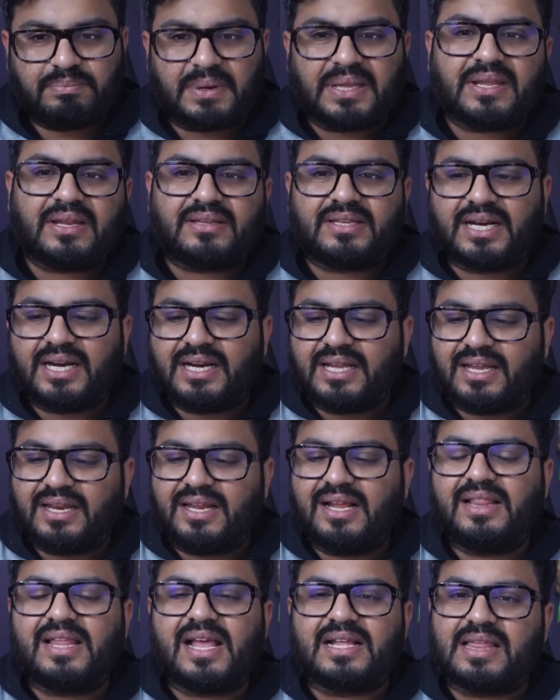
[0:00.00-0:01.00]
पंद्रह सेकंड की
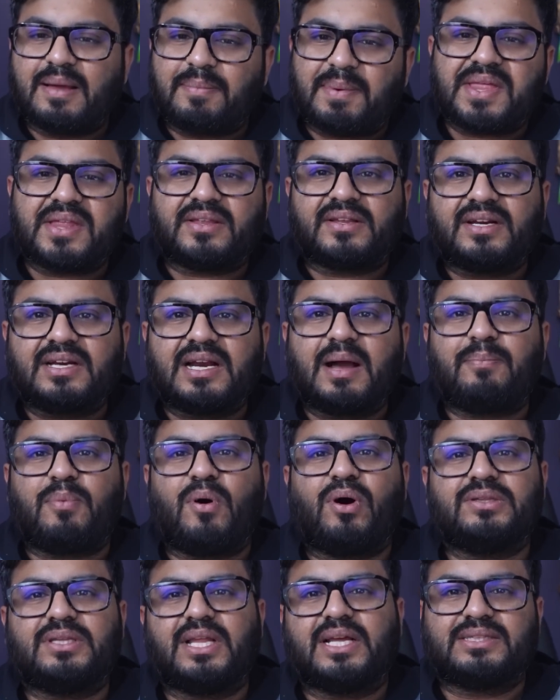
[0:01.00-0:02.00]
रील देखते हैं पंद्रह सेकंड का
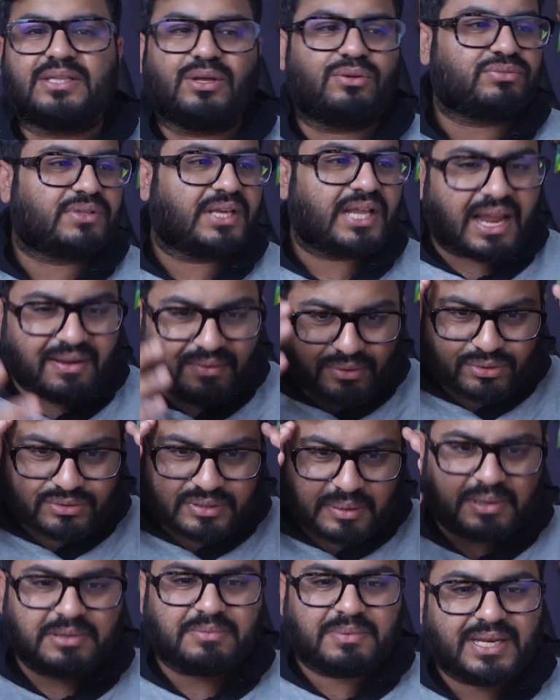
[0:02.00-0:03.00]
पॉन देखते हैं उसके अलावा
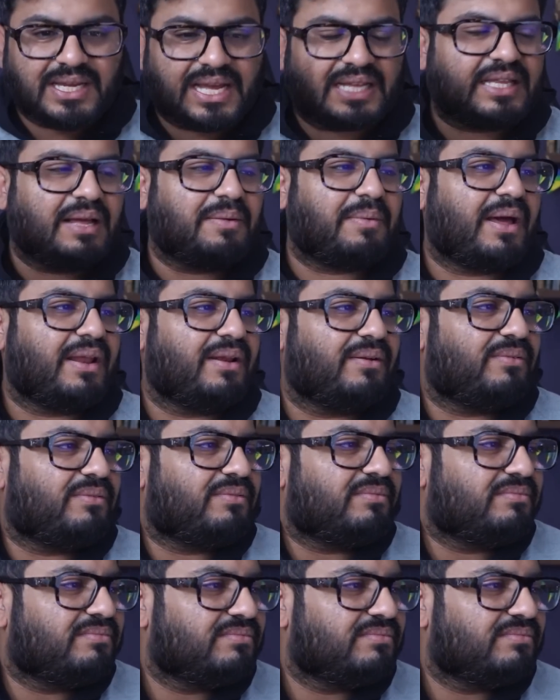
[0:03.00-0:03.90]
कुछ समझ में नहीं आता हमारे को